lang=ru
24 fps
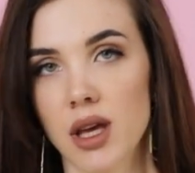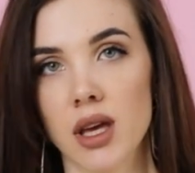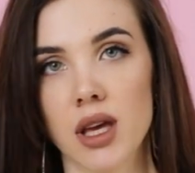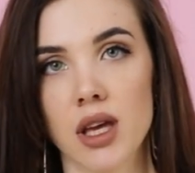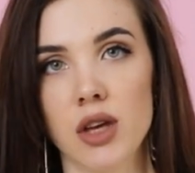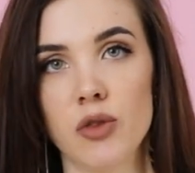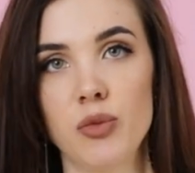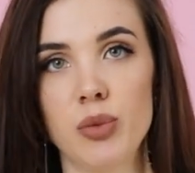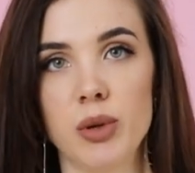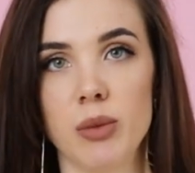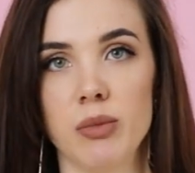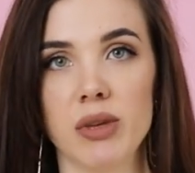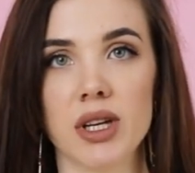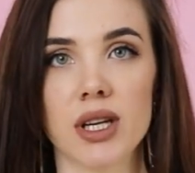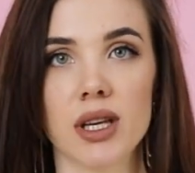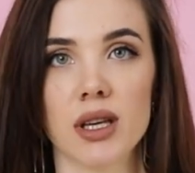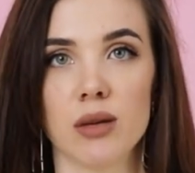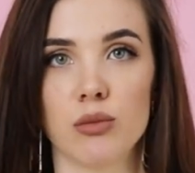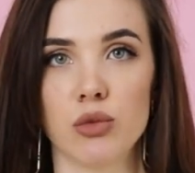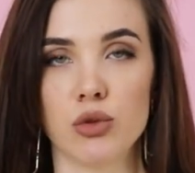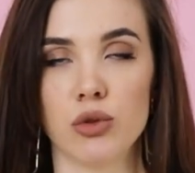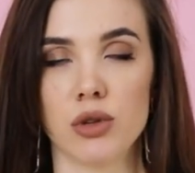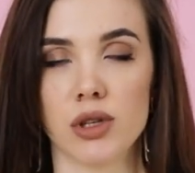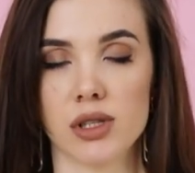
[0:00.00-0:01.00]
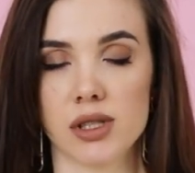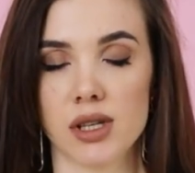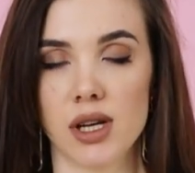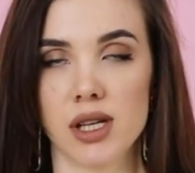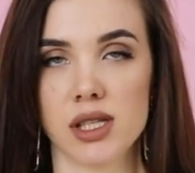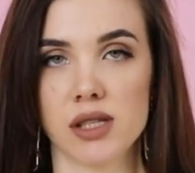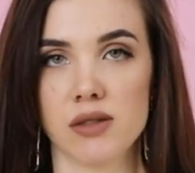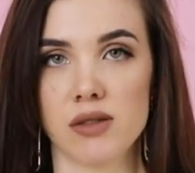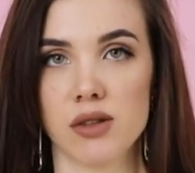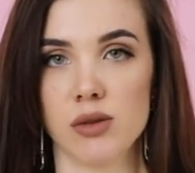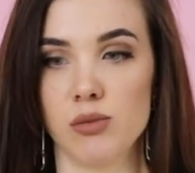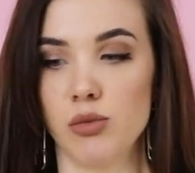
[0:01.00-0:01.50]
И в примерке буду
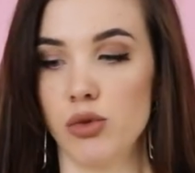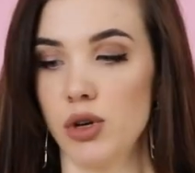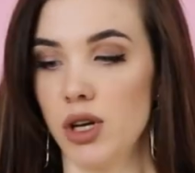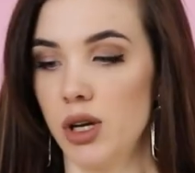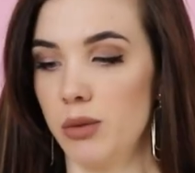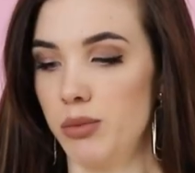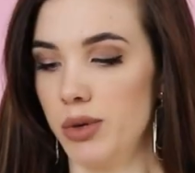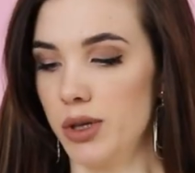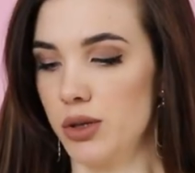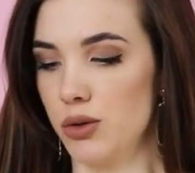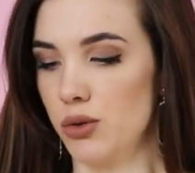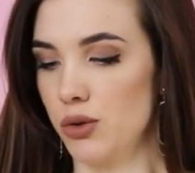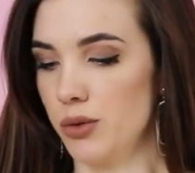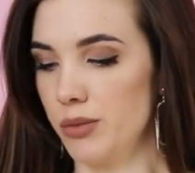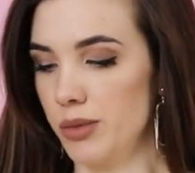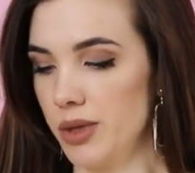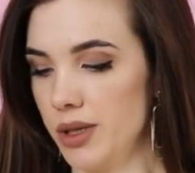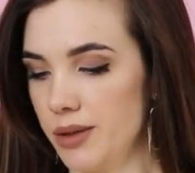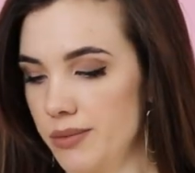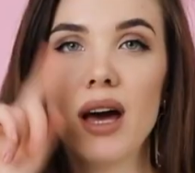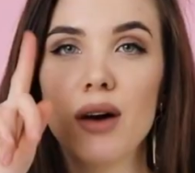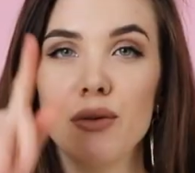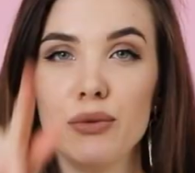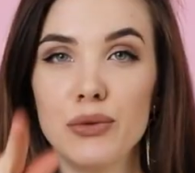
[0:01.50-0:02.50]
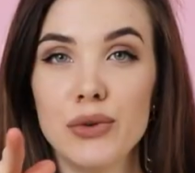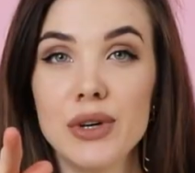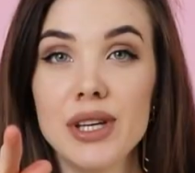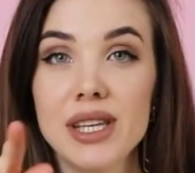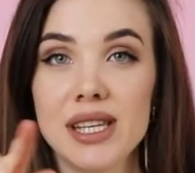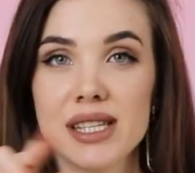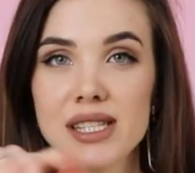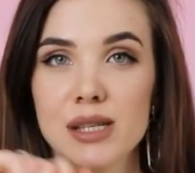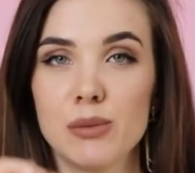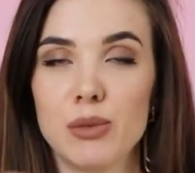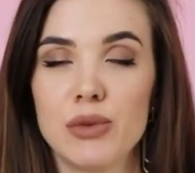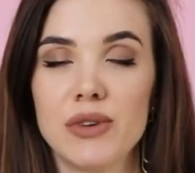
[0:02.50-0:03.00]
рассказывать более подробно. А вы
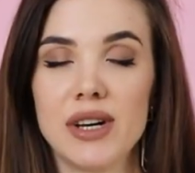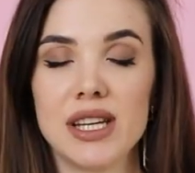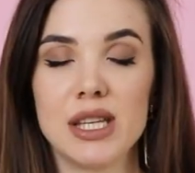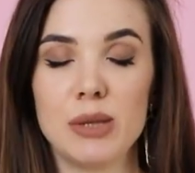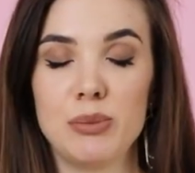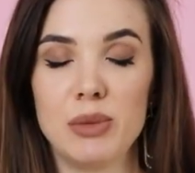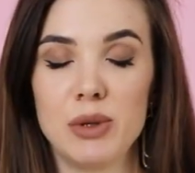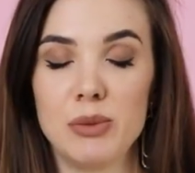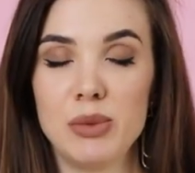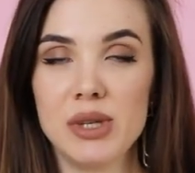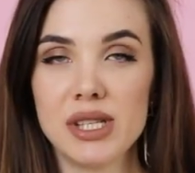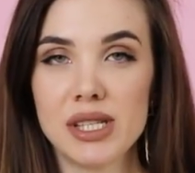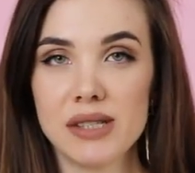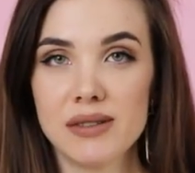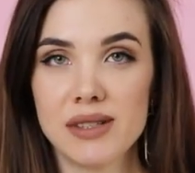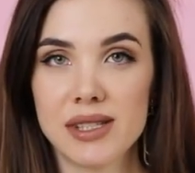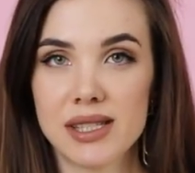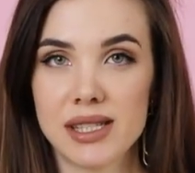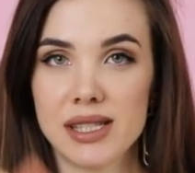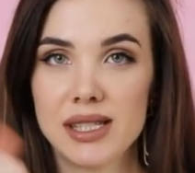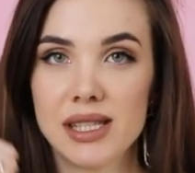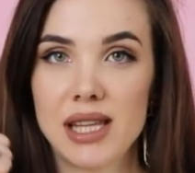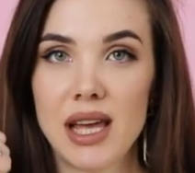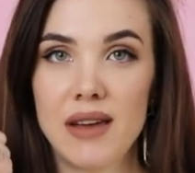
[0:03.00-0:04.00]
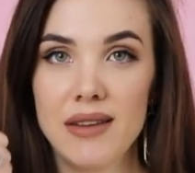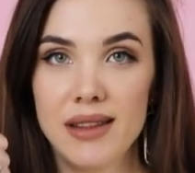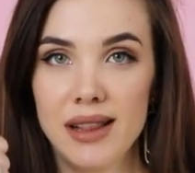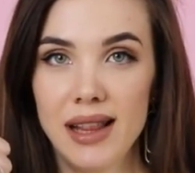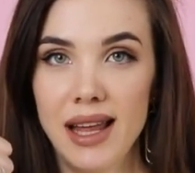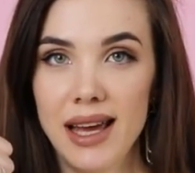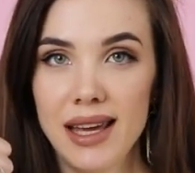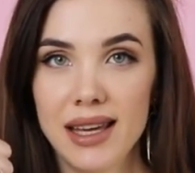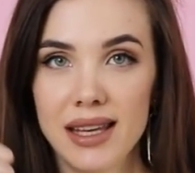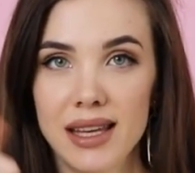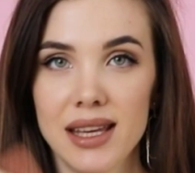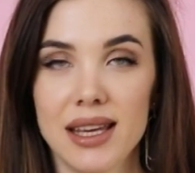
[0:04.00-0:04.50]
не забывайте подписываться, ставить
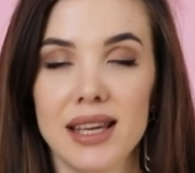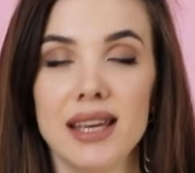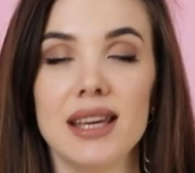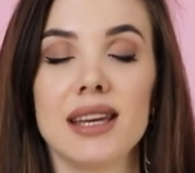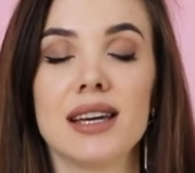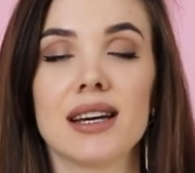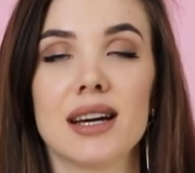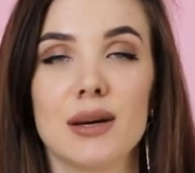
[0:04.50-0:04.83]
лайки и